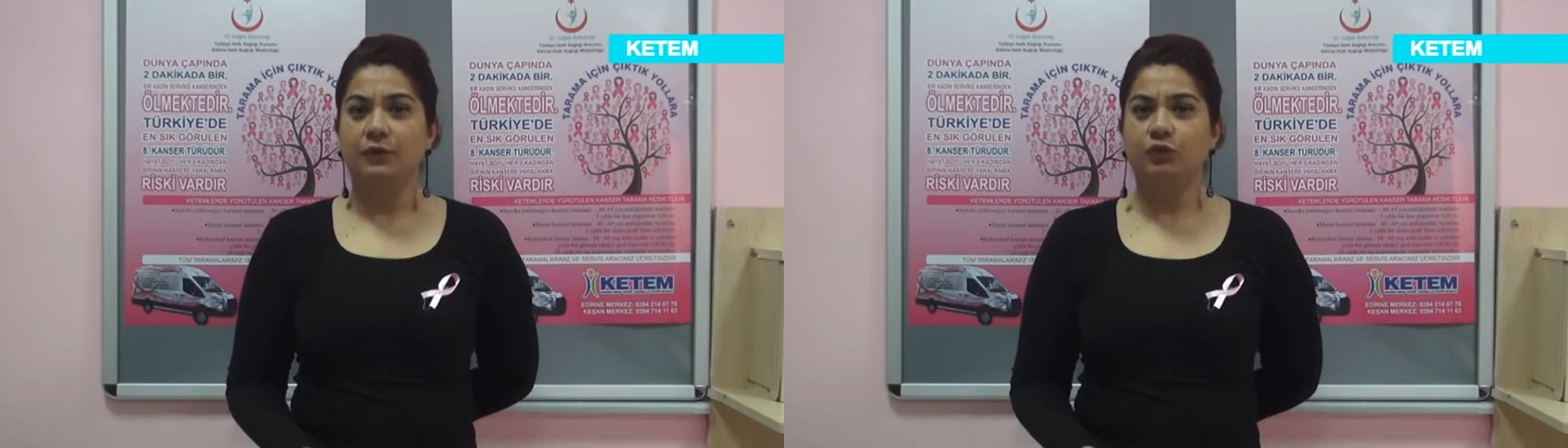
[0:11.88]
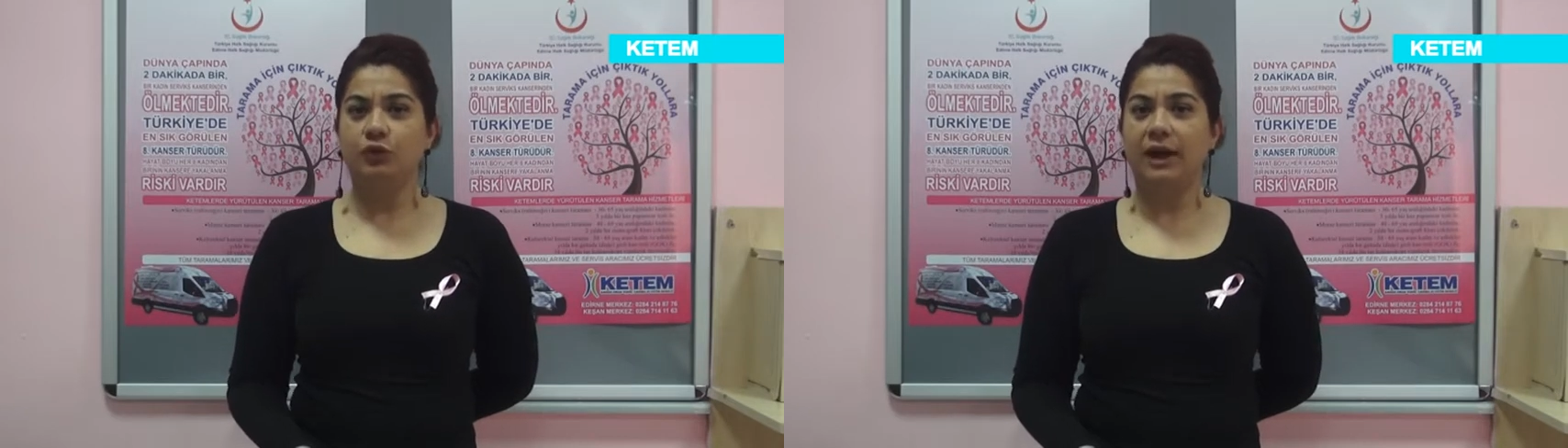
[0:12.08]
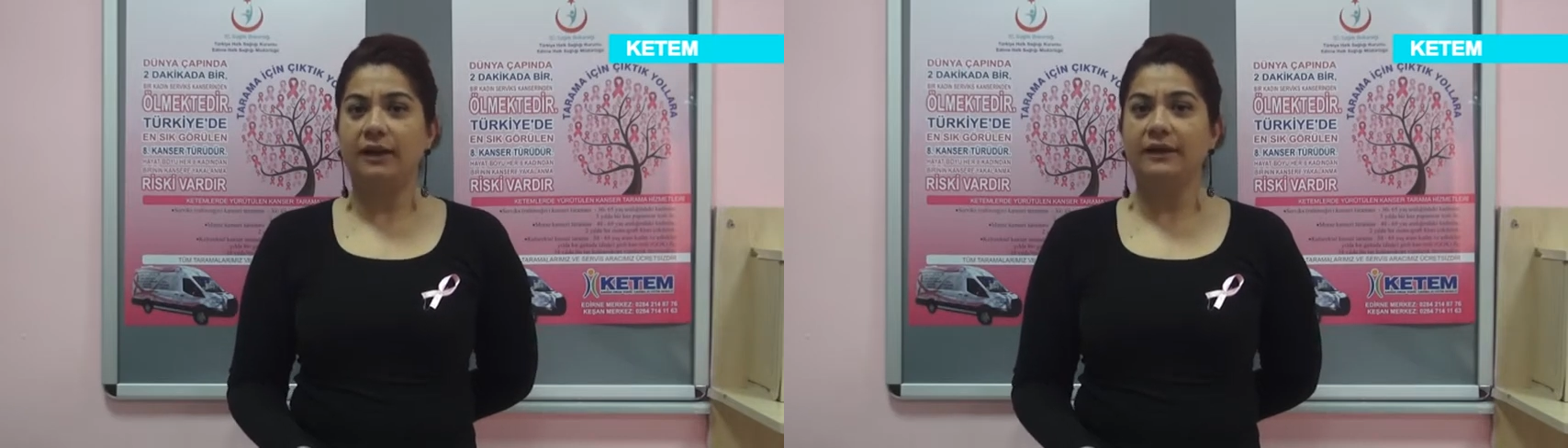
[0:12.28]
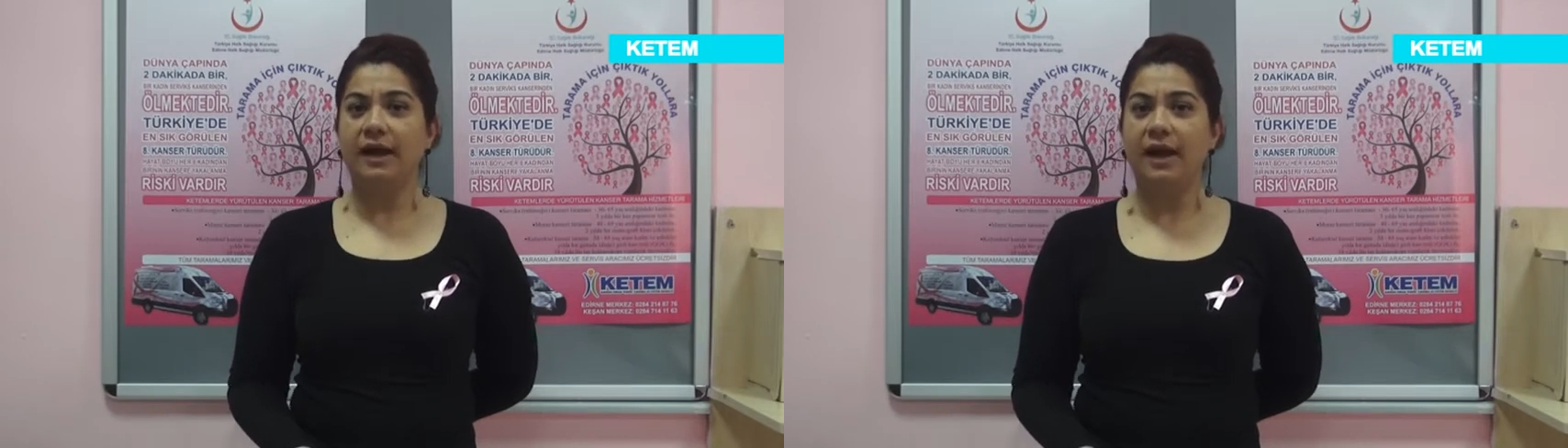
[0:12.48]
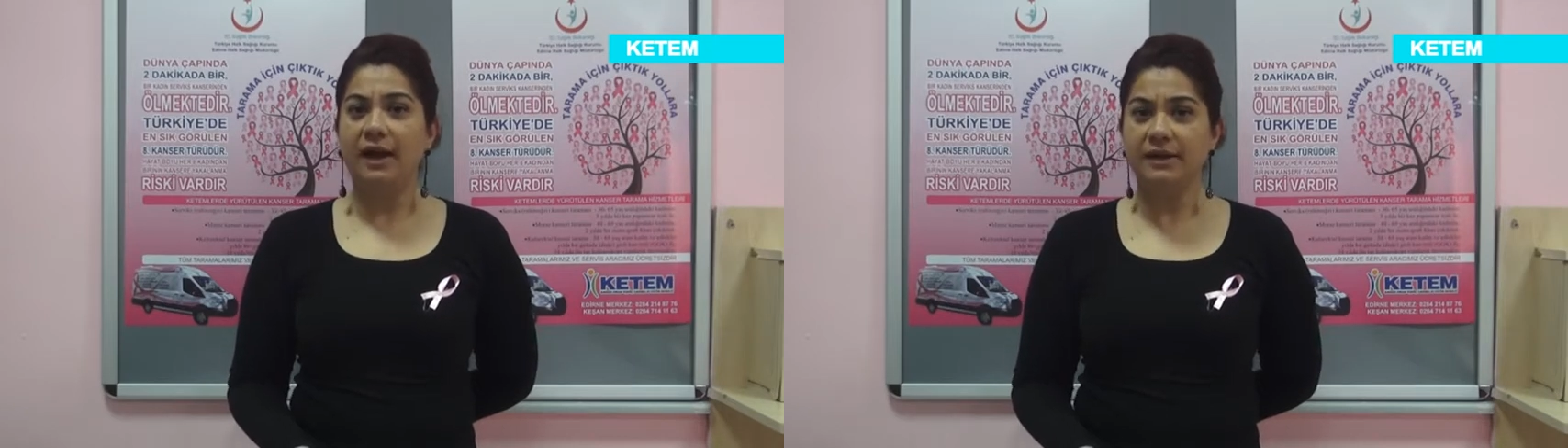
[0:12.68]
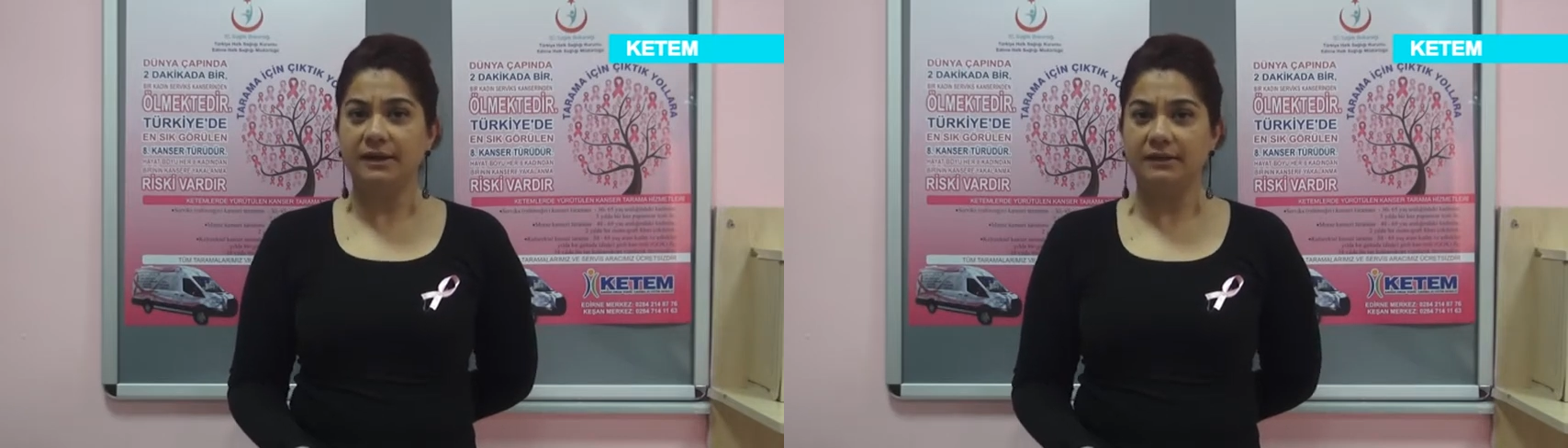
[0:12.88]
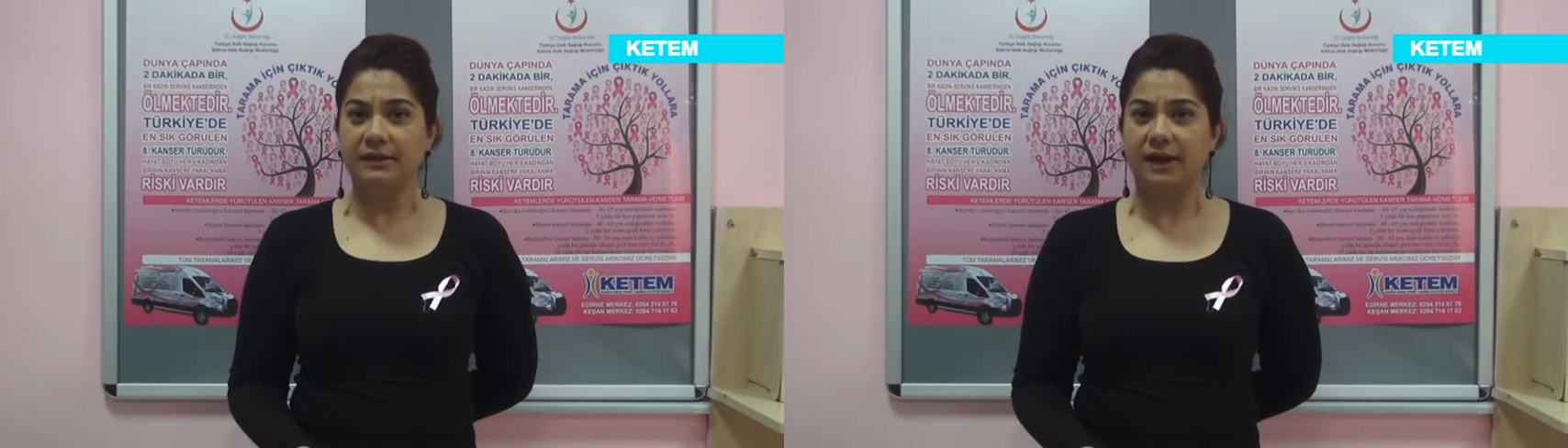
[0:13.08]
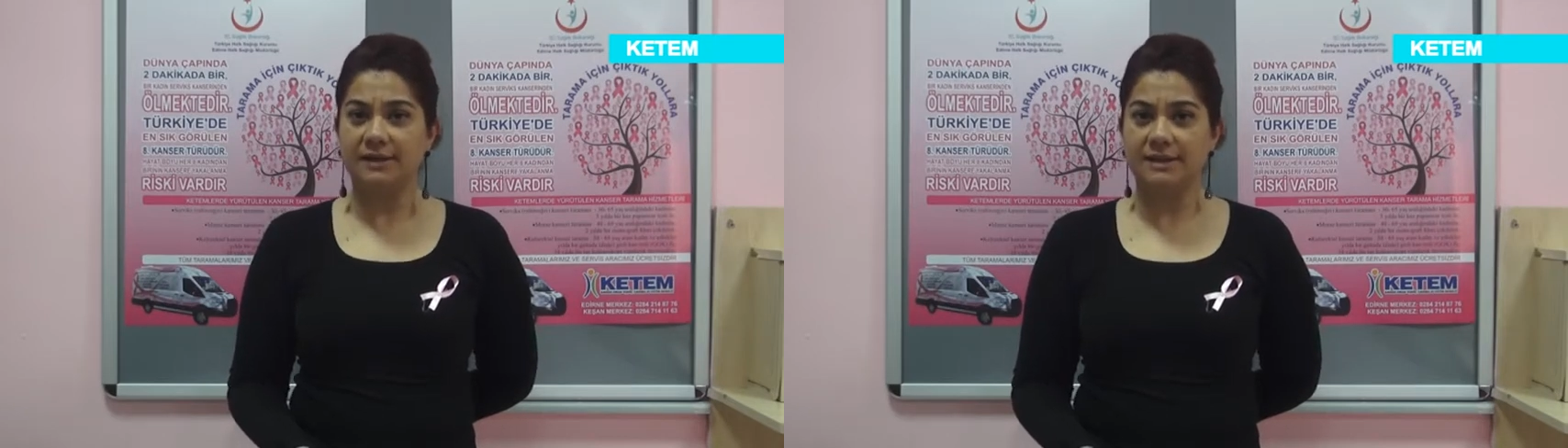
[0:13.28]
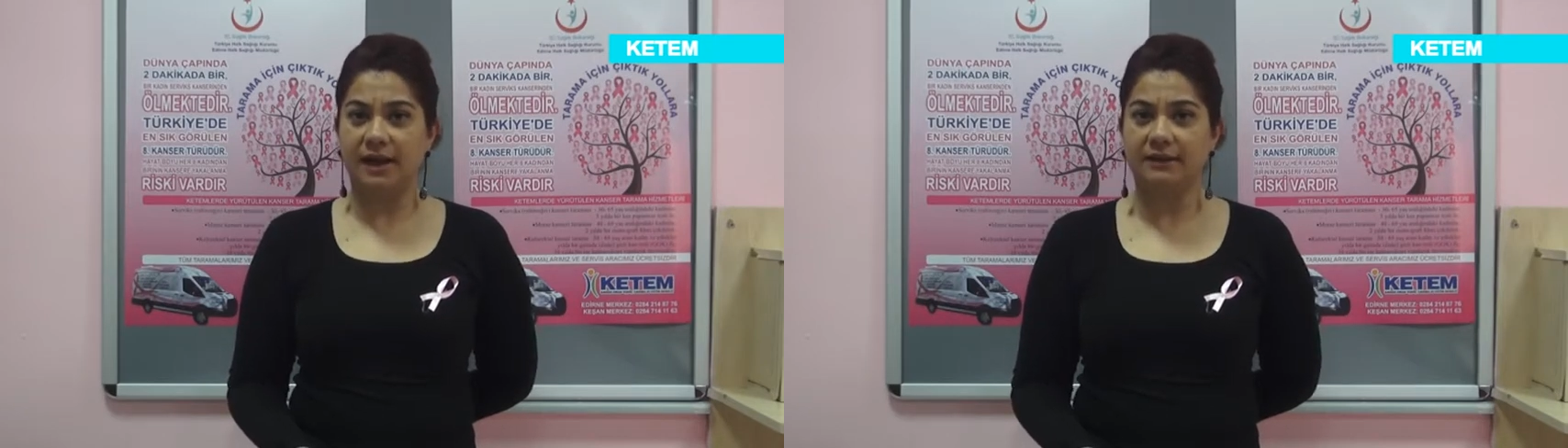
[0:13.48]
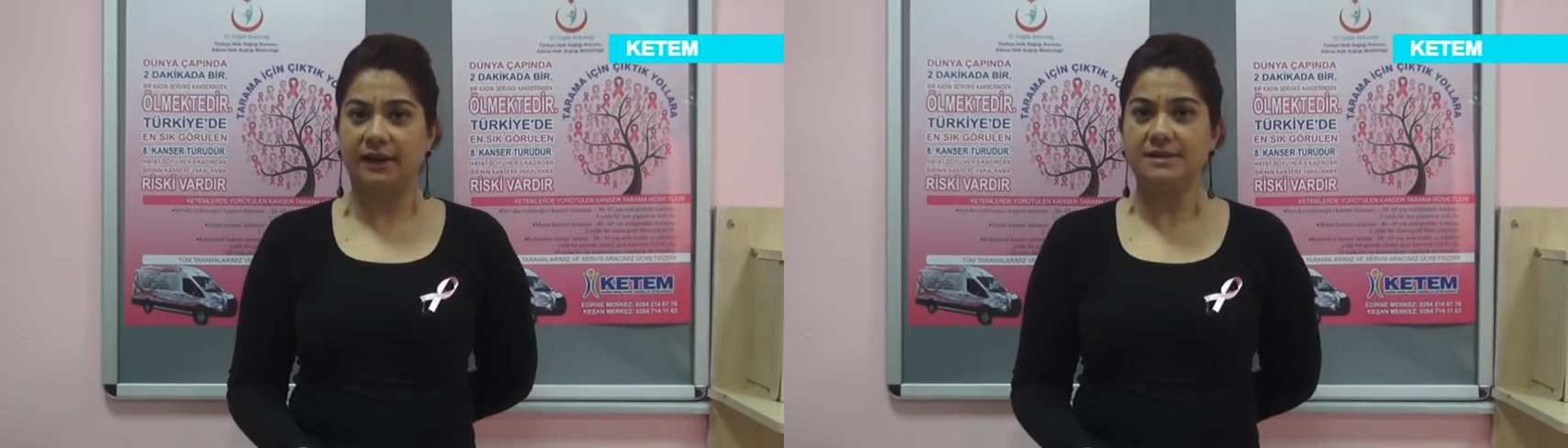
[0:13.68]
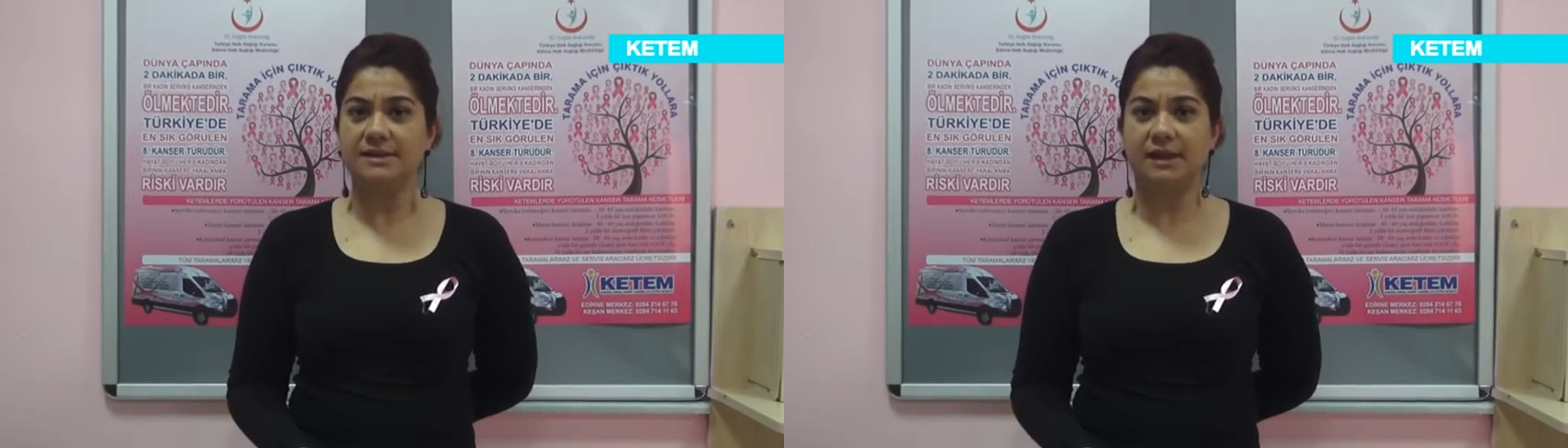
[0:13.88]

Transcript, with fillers: Dünyada her yıl kanserden